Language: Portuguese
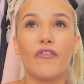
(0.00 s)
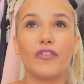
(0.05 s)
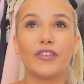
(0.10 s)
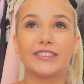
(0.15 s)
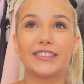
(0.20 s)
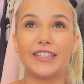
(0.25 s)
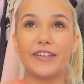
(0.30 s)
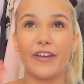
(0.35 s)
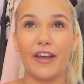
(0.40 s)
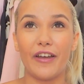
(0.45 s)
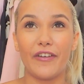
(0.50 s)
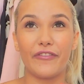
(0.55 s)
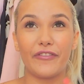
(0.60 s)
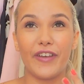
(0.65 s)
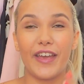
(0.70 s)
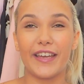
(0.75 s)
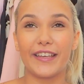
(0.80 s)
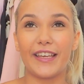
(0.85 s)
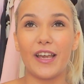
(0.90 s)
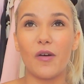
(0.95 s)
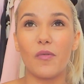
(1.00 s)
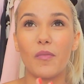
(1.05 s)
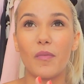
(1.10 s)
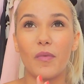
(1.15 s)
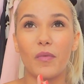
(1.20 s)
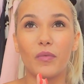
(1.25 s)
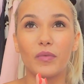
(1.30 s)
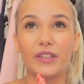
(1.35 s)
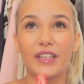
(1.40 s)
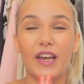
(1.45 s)
Você vai ver que é um,
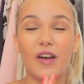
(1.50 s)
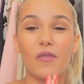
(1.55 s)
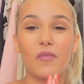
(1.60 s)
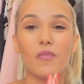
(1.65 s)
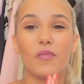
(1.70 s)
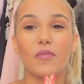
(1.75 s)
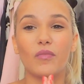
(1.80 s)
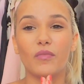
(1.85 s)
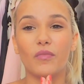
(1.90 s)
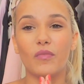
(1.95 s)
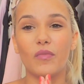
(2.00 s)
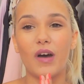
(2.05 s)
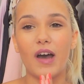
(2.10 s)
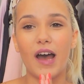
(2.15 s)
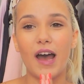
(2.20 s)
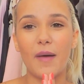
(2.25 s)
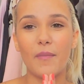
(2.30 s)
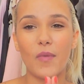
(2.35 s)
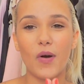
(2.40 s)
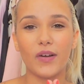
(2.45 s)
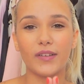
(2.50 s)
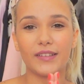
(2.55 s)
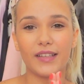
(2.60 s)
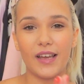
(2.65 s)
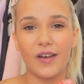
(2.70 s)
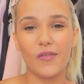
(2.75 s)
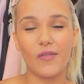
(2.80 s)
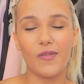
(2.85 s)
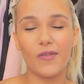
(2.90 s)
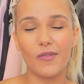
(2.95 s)
um que é um a
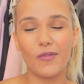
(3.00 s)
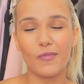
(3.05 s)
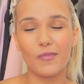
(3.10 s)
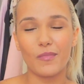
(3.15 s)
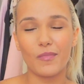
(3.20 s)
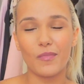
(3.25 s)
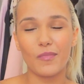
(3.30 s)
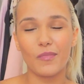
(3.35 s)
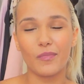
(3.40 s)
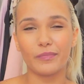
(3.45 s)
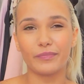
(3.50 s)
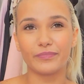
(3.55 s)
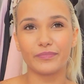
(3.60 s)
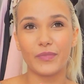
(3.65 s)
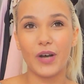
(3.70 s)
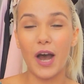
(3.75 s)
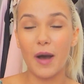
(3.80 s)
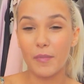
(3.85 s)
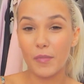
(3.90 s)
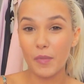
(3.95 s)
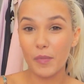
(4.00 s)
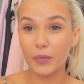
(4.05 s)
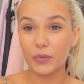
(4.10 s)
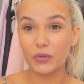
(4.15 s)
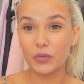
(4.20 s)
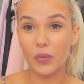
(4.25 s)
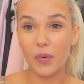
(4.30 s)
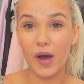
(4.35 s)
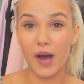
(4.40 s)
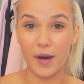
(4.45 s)
moda é um, um, ramo
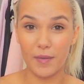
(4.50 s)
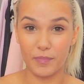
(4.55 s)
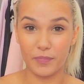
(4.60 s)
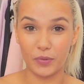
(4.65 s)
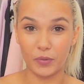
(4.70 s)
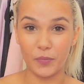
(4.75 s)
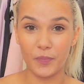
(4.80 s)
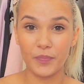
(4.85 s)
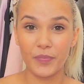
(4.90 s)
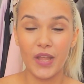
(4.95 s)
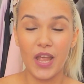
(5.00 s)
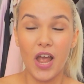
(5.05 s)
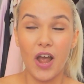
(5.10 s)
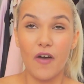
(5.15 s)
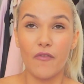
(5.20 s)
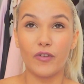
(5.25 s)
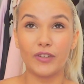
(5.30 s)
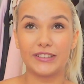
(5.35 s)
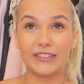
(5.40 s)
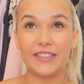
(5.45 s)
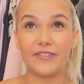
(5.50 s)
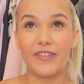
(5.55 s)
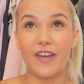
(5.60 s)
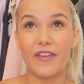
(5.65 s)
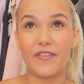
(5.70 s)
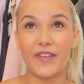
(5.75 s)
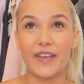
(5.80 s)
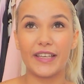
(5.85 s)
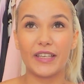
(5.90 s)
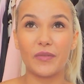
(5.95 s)
muito amplo. Você
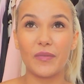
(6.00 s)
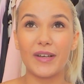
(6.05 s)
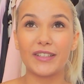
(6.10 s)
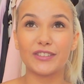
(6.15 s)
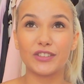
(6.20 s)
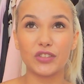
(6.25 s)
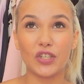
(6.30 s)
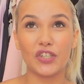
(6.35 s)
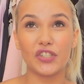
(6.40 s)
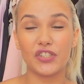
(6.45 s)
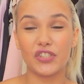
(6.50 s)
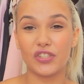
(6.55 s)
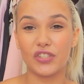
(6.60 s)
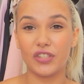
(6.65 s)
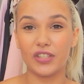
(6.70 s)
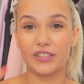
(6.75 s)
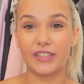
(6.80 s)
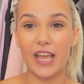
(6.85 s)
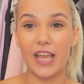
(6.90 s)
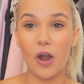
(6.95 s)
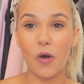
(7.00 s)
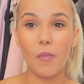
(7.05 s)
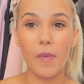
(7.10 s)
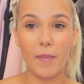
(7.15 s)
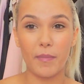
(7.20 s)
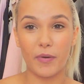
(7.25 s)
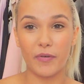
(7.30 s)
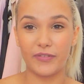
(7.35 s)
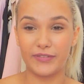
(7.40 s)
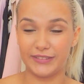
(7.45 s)
vai ver que não é só que é
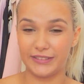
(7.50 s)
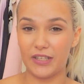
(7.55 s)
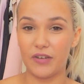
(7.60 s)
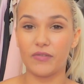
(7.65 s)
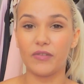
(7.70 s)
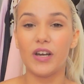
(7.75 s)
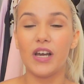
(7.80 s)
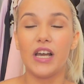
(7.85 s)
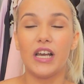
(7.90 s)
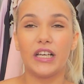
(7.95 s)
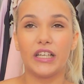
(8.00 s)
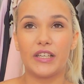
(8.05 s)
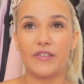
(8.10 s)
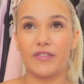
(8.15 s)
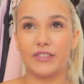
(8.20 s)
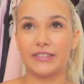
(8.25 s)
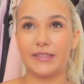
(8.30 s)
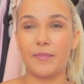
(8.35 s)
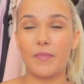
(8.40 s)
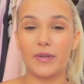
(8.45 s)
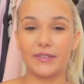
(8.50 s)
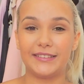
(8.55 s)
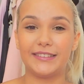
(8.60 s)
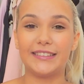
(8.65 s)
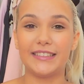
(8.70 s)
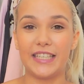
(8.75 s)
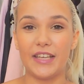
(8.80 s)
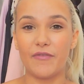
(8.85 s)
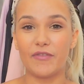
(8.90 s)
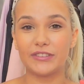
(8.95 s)
uma profissão que você pode
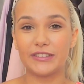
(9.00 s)
seguir.